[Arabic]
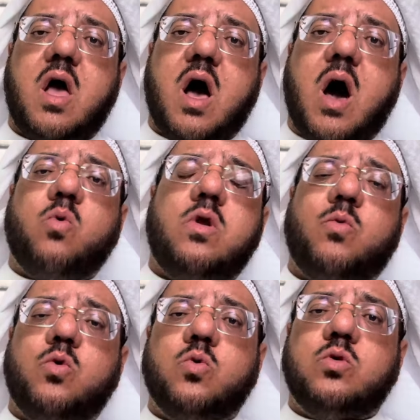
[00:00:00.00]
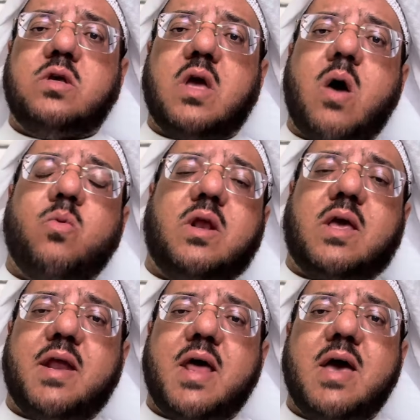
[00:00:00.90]
أو البيوت أو
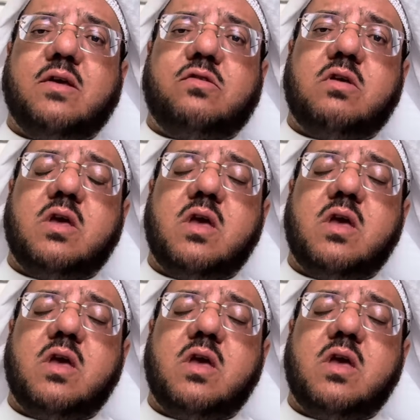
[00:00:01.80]
الكنائس